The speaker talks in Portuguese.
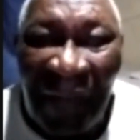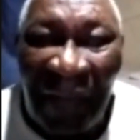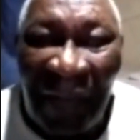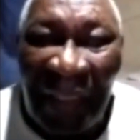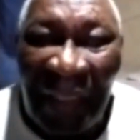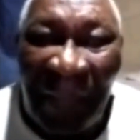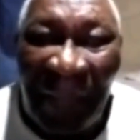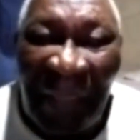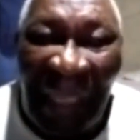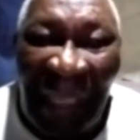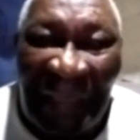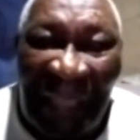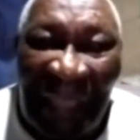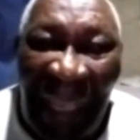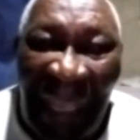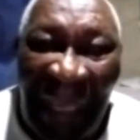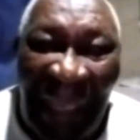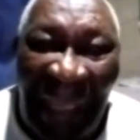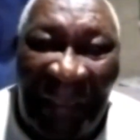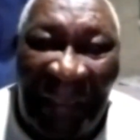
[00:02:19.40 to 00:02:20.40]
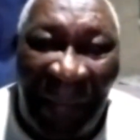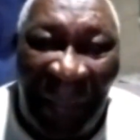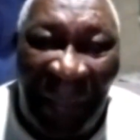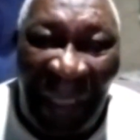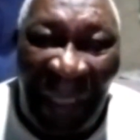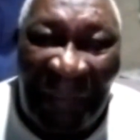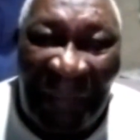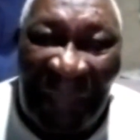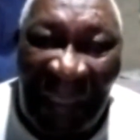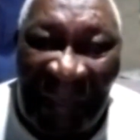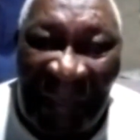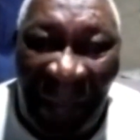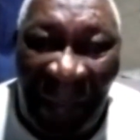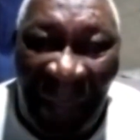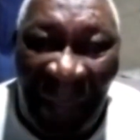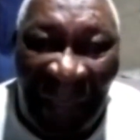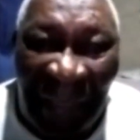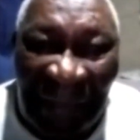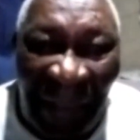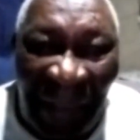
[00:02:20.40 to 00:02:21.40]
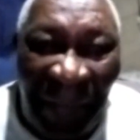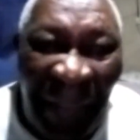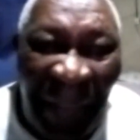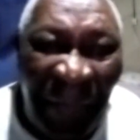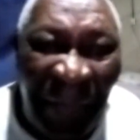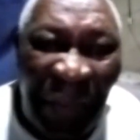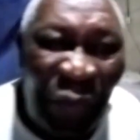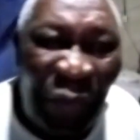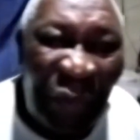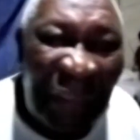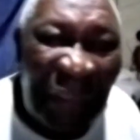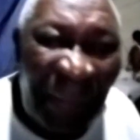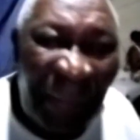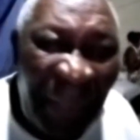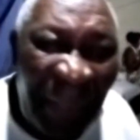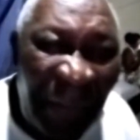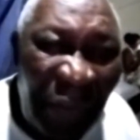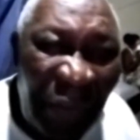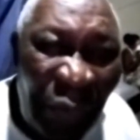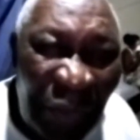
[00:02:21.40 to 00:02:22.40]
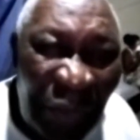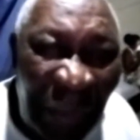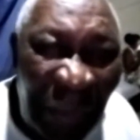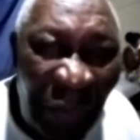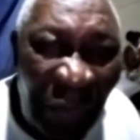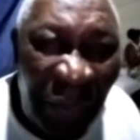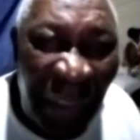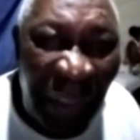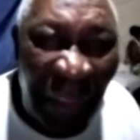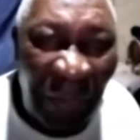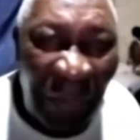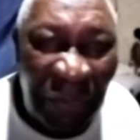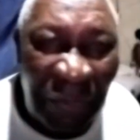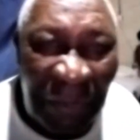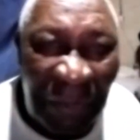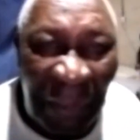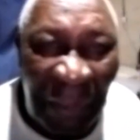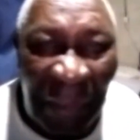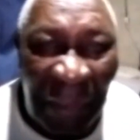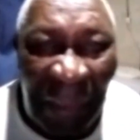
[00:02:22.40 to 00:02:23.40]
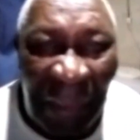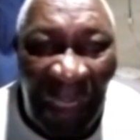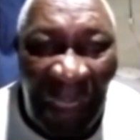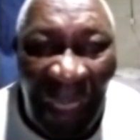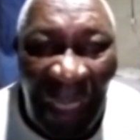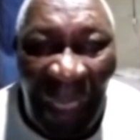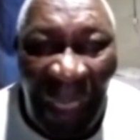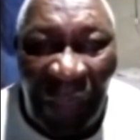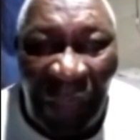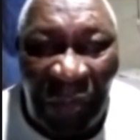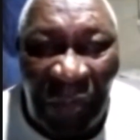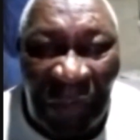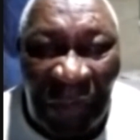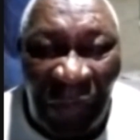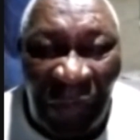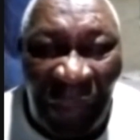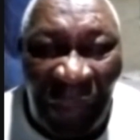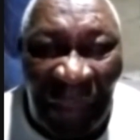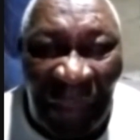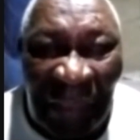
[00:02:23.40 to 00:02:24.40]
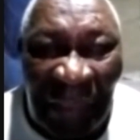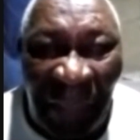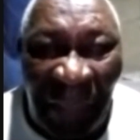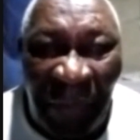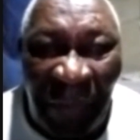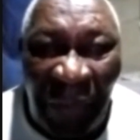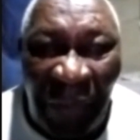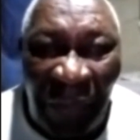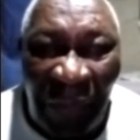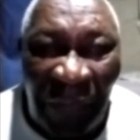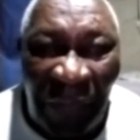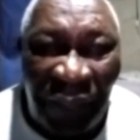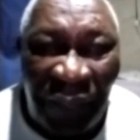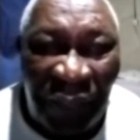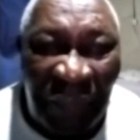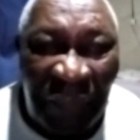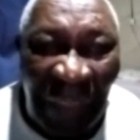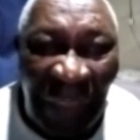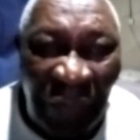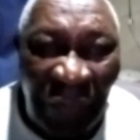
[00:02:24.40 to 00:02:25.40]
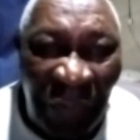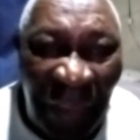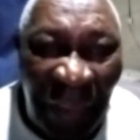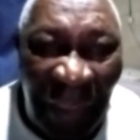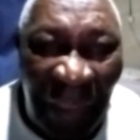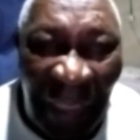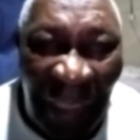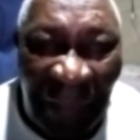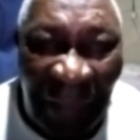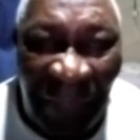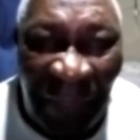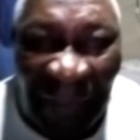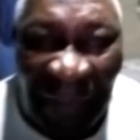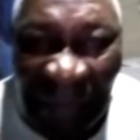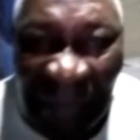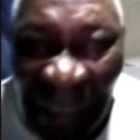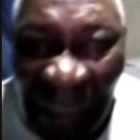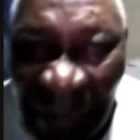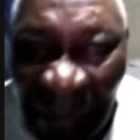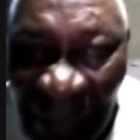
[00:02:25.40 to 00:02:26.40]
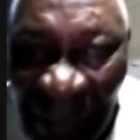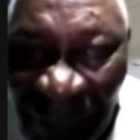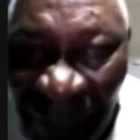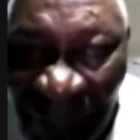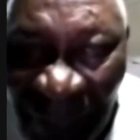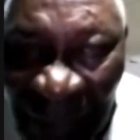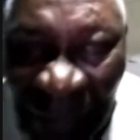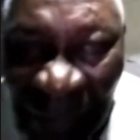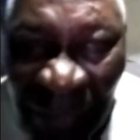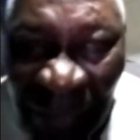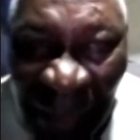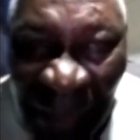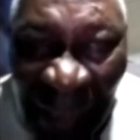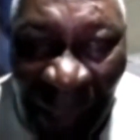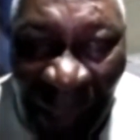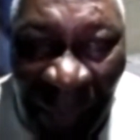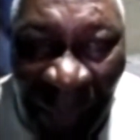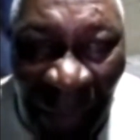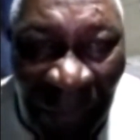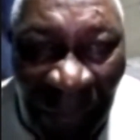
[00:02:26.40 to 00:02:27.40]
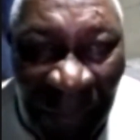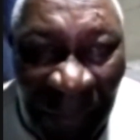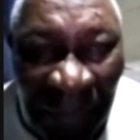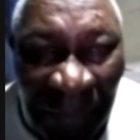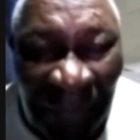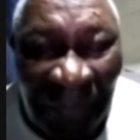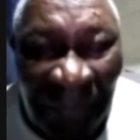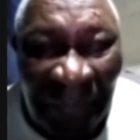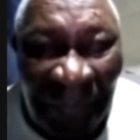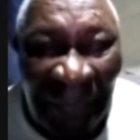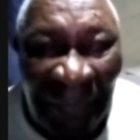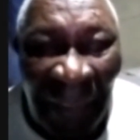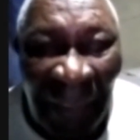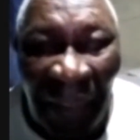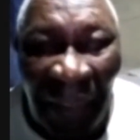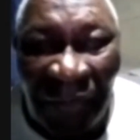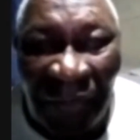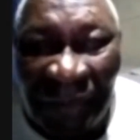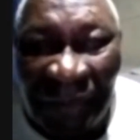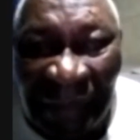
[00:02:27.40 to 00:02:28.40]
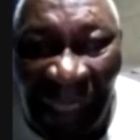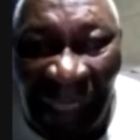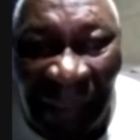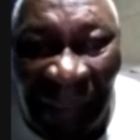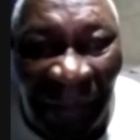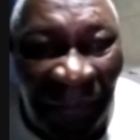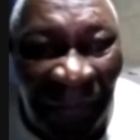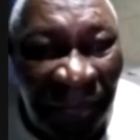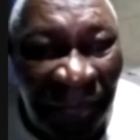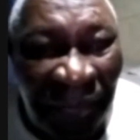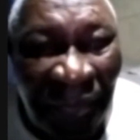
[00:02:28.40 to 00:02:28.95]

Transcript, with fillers: Terminar tarracá, terminado sair se abraçar, bem é que luta, bem é que luta no ringue hoje em dia. Né? A luta no ringue terminou, dentro do ringue é adversário, lá fora do ringue é amigo. É um cidadão.